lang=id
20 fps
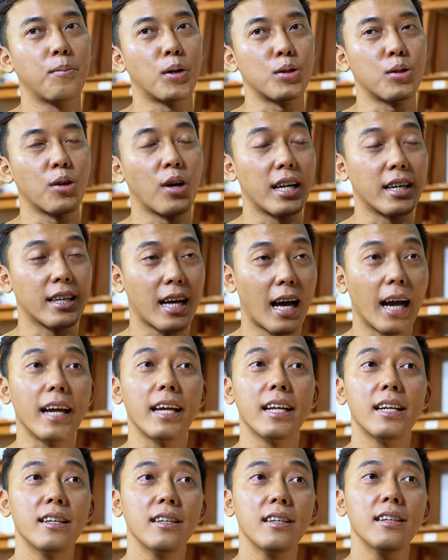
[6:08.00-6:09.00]
potongan
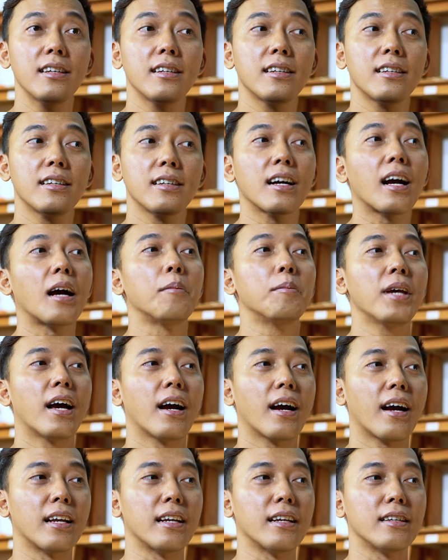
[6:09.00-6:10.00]
kain, kami
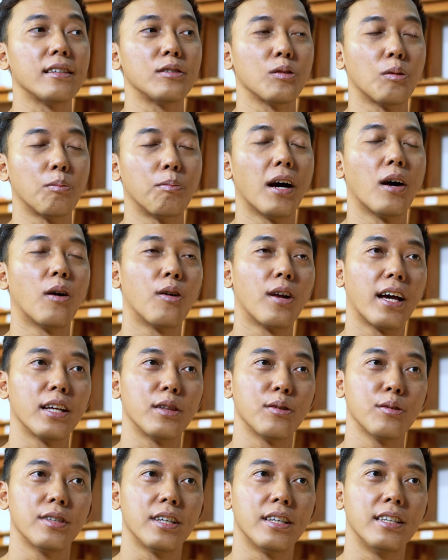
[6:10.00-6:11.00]
akan coba olah
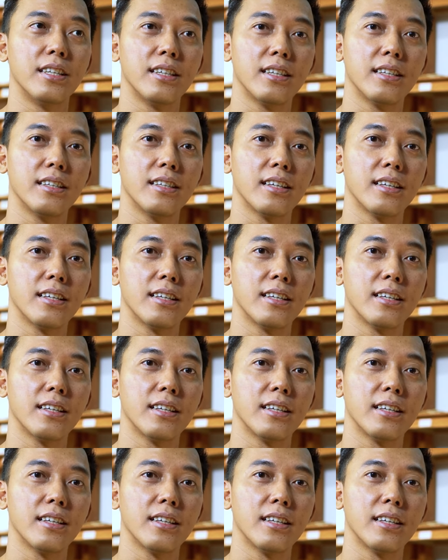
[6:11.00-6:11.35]
itu jadi